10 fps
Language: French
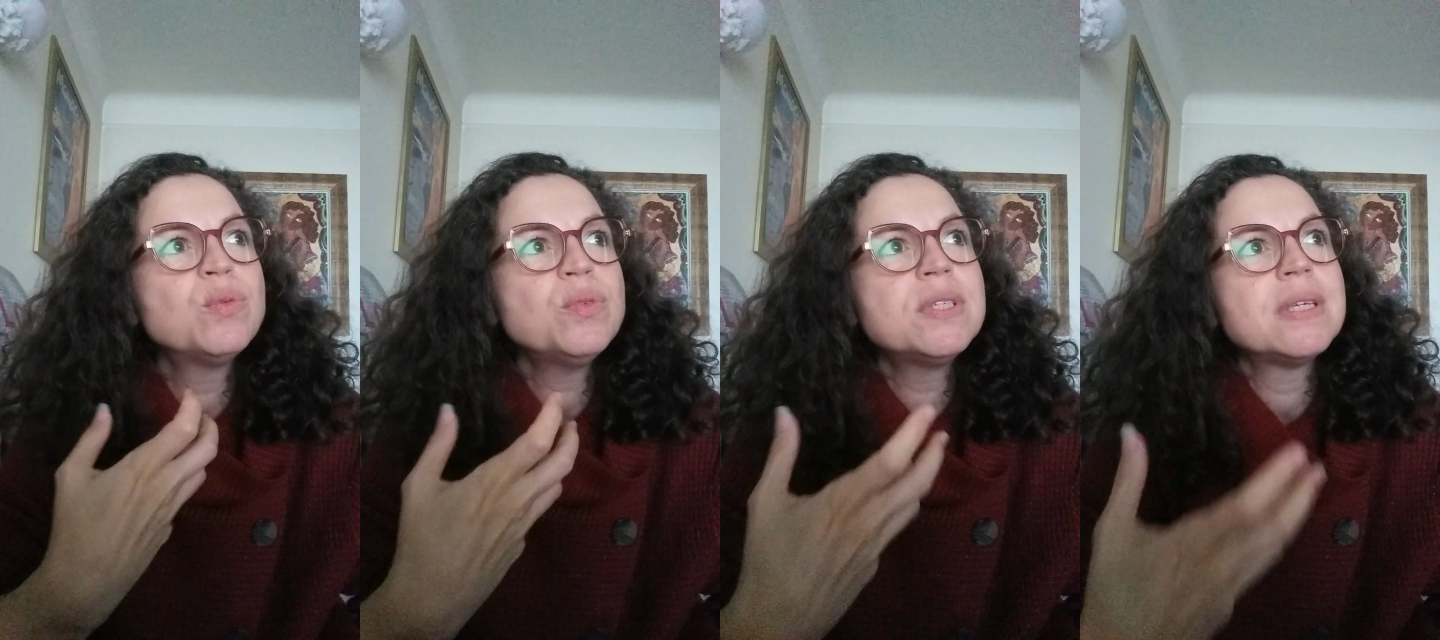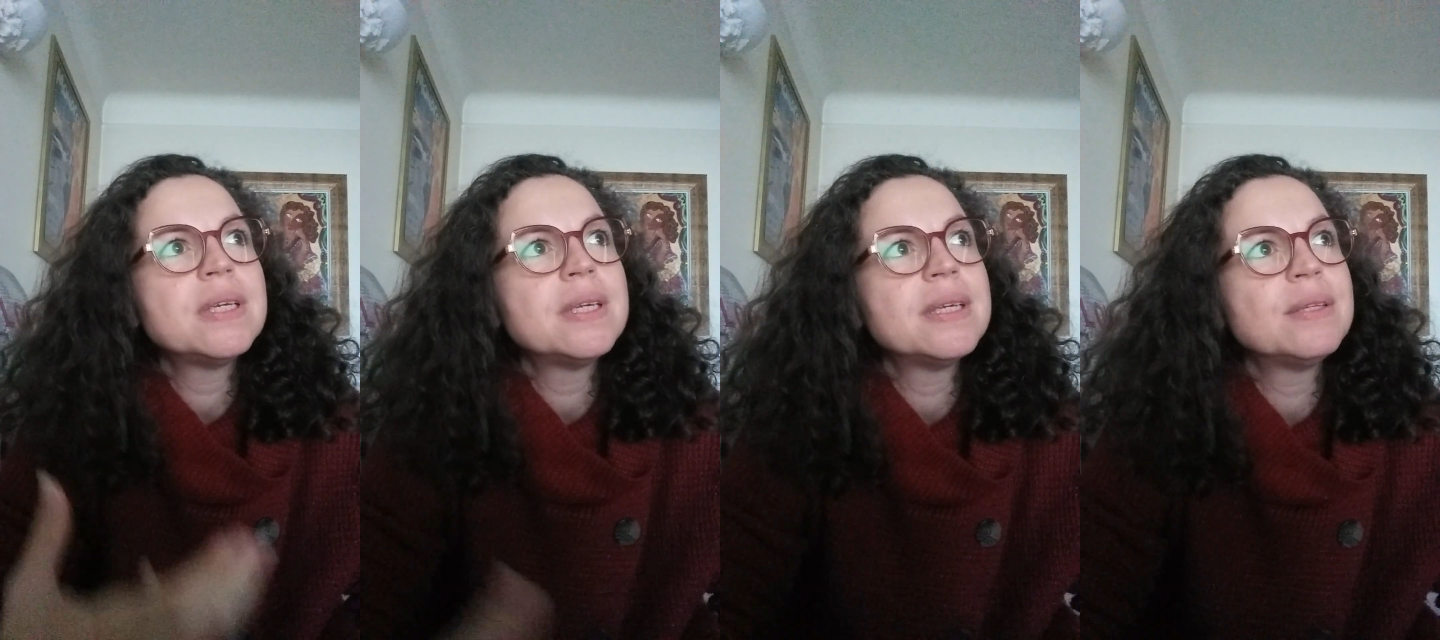tous
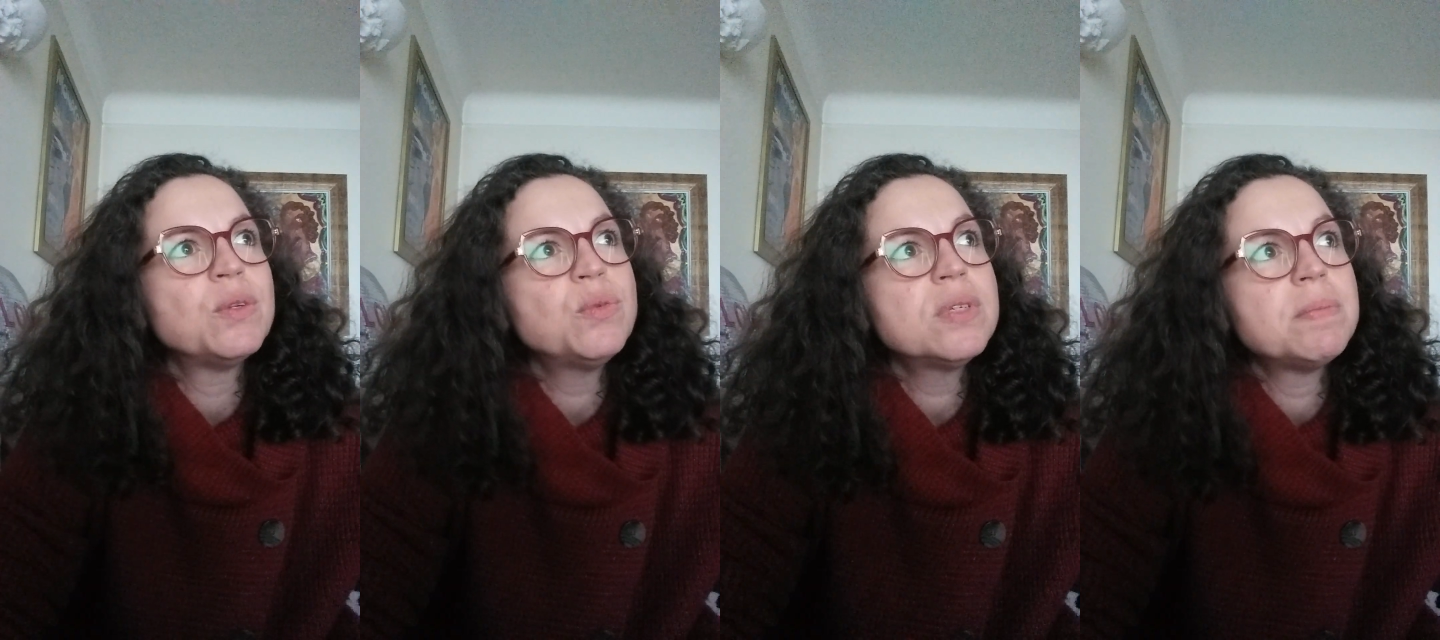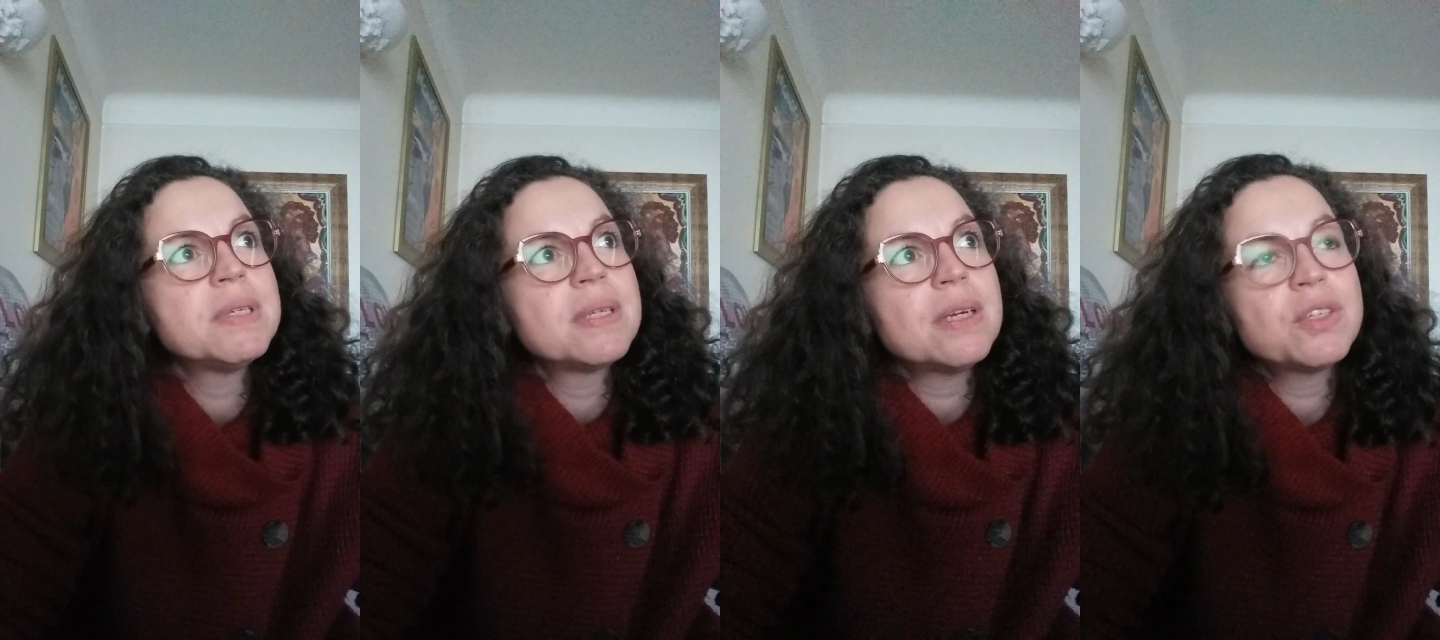ces, de tous ces
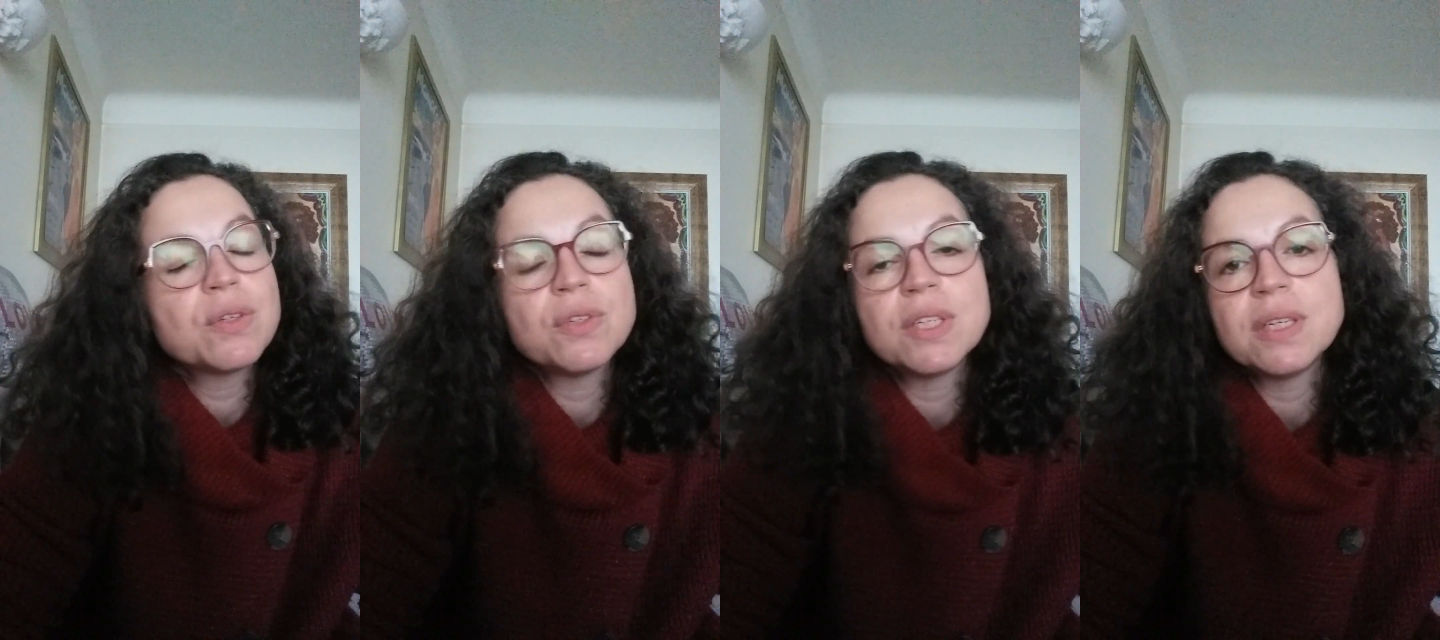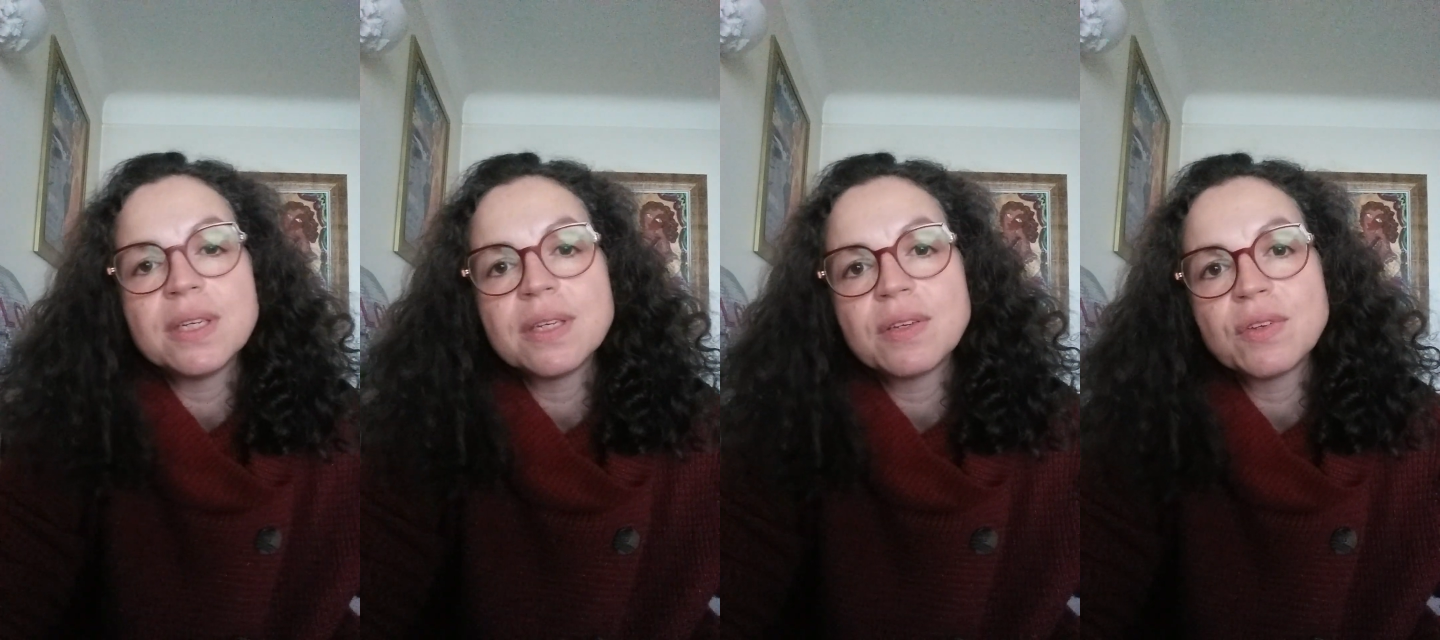messages que
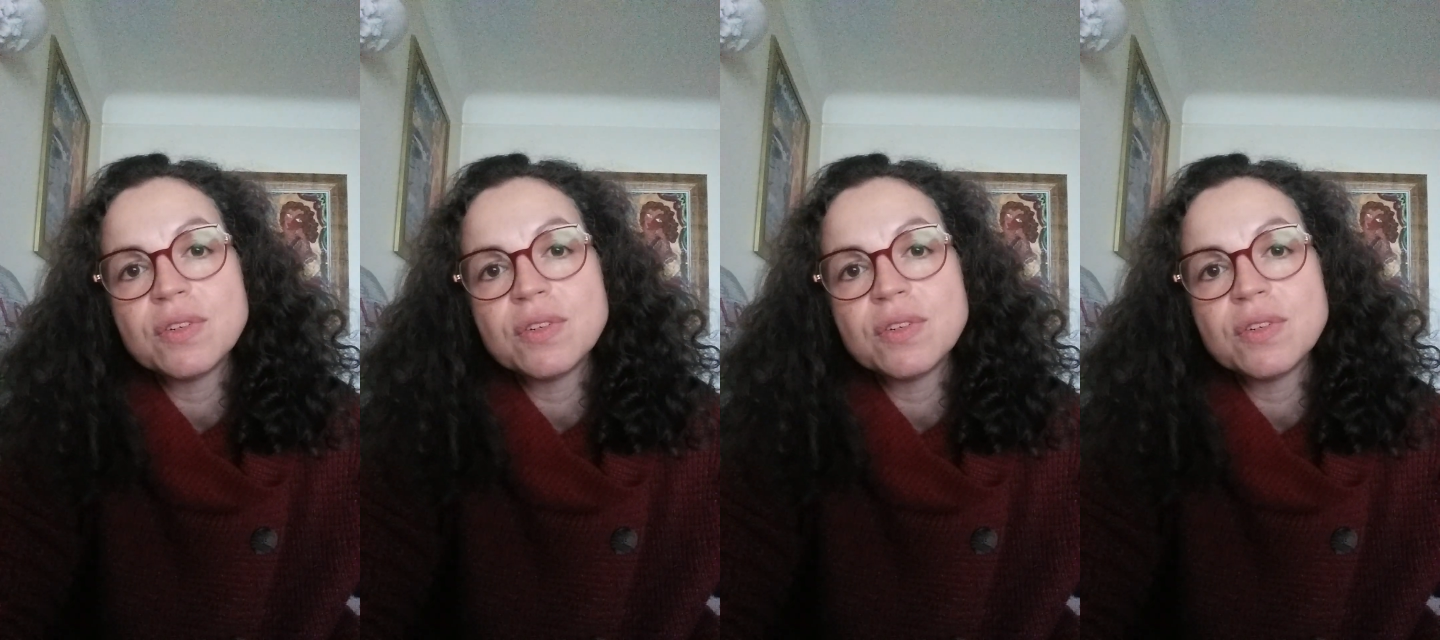j'ai,